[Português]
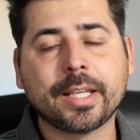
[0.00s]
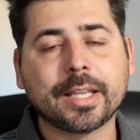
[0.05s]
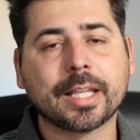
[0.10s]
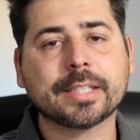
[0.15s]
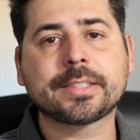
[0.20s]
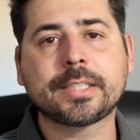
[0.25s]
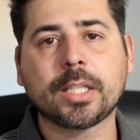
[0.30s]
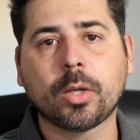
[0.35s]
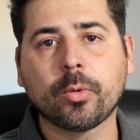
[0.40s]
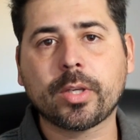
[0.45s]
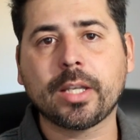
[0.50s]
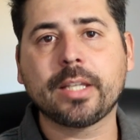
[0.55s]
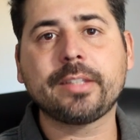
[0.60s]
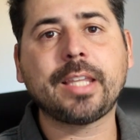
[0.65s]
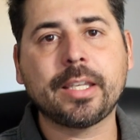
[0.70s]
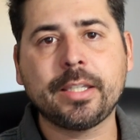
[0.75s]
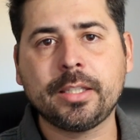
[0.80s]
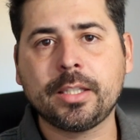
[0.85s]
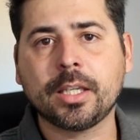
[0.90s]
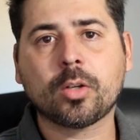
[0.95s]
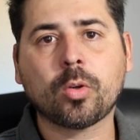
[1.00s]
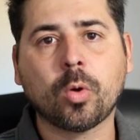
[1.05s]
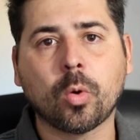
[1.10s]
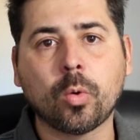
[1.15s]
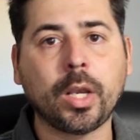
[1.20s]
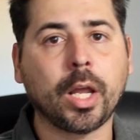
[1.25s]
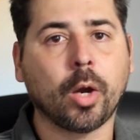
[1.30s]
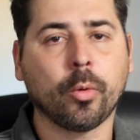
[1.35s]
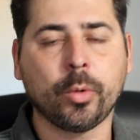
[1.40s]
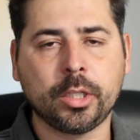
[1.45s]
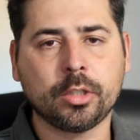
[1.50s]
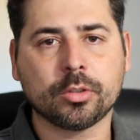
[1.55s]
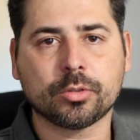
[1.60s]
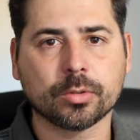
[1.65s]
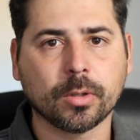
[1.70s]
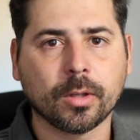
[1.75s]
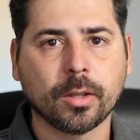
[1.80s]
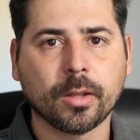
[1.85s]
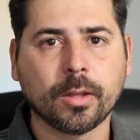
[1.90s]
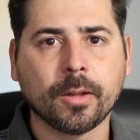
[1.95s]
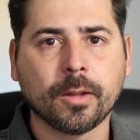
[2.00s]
relação que ele teria com o Léo Índio.